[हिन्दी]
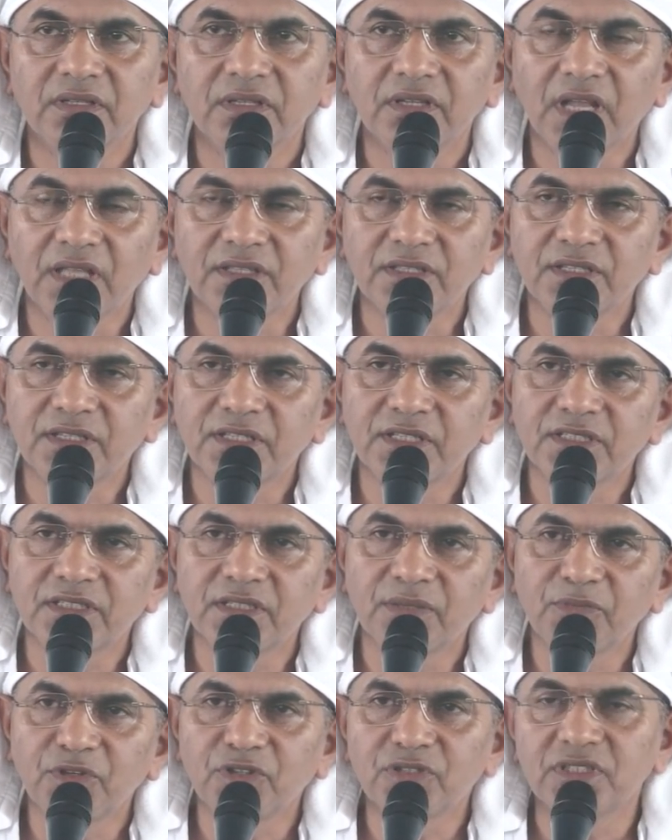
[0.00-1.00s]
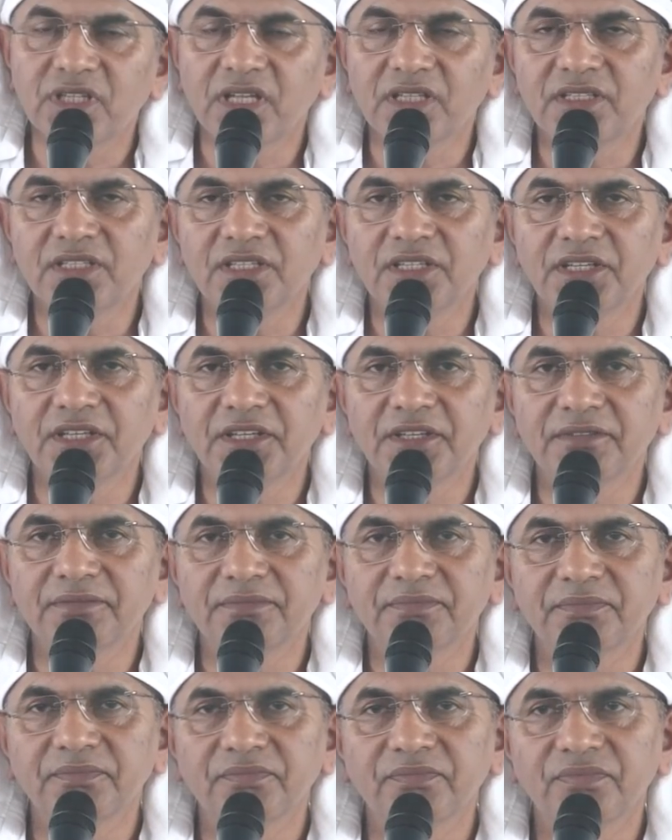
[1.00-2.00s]
राज्य के समुख जाती है
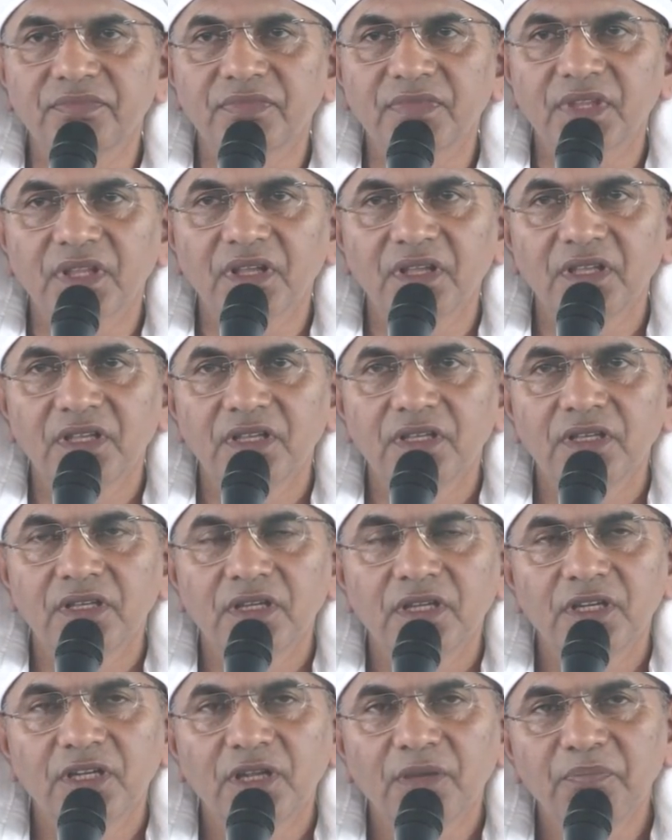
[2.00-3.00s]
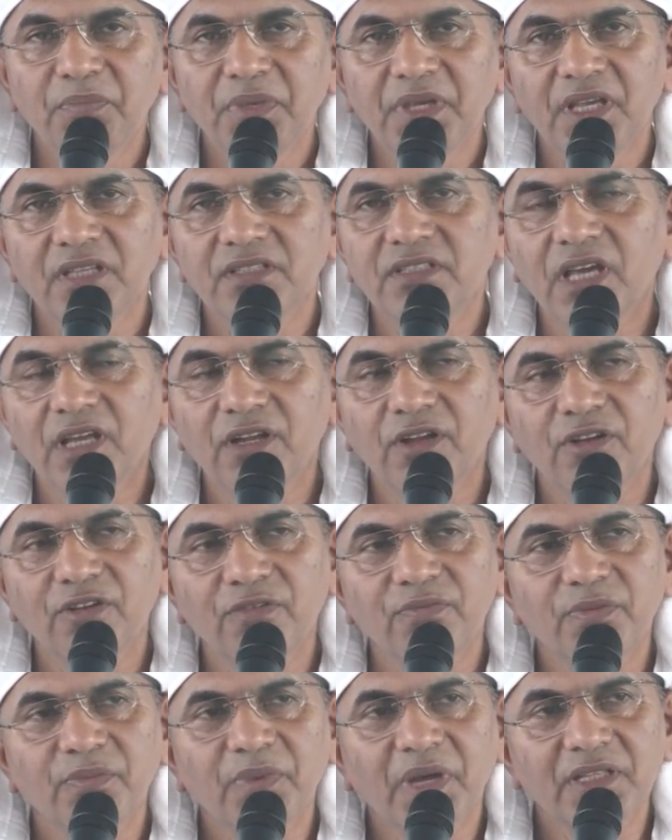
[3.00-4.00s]
नब्बे हजार
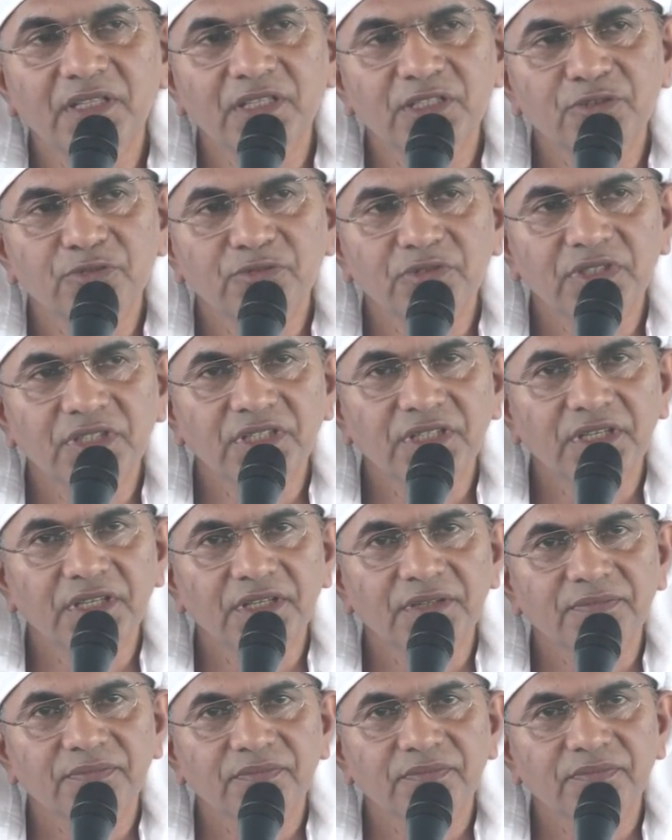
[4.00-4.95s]
हरफ बातें सुनती है